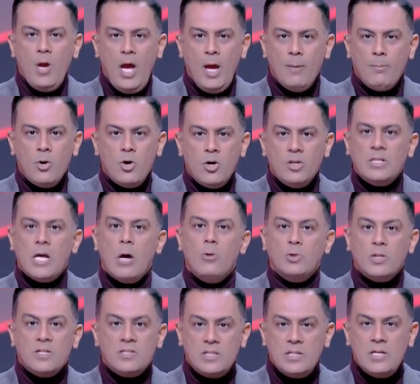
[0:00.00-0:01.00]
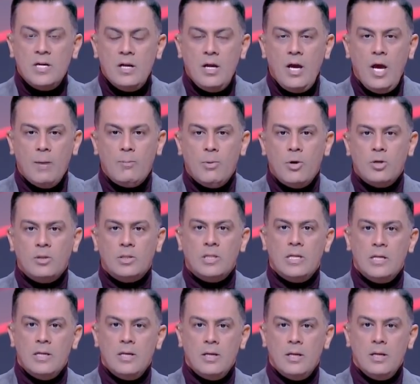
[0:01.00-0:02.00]
إحباط أو تصدير الإحباط
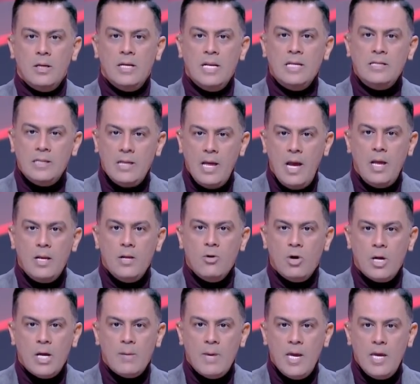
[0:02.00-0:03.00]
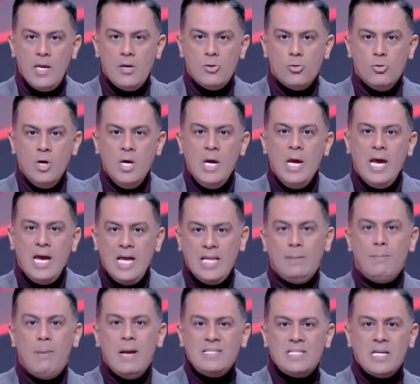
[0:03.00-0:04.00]
للنادي الأهلي وجماهيره
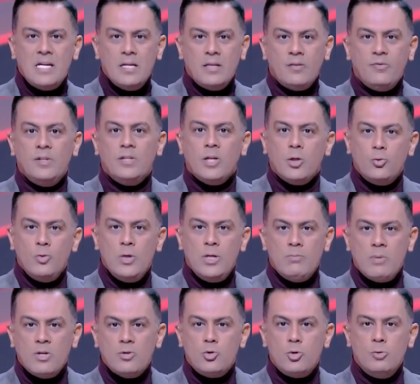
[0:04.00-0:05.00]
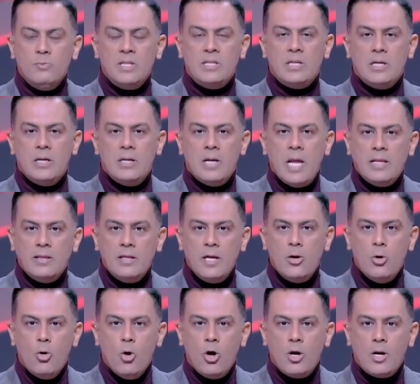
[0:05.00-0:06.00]
اتبذلت في تطوير منظومة الأندية
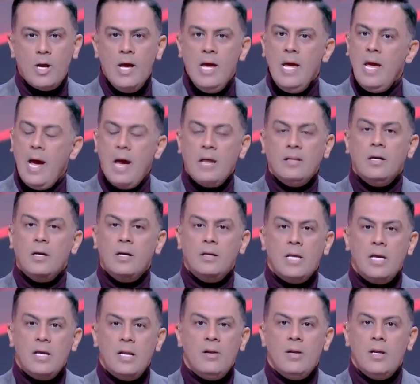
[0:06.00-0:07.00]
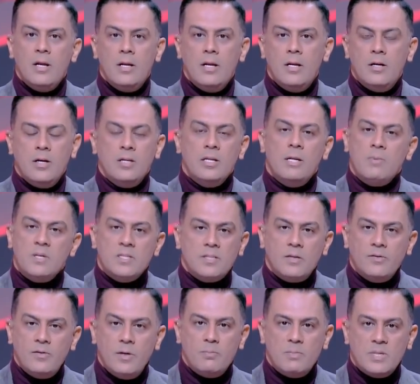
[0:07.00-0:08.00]
الأخرى أعتقد الرياضة
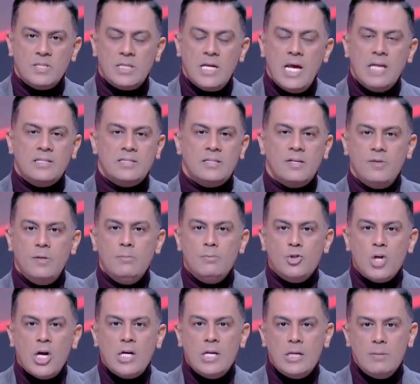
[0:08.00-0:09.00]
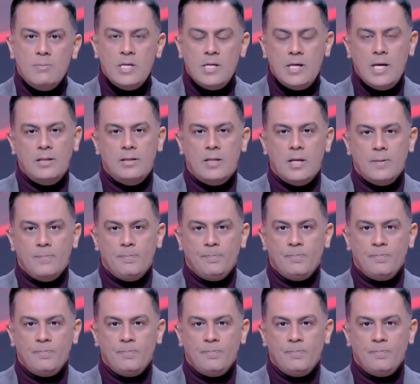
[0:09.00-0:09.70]
المصرية هتستفيد بشكل كبير جدا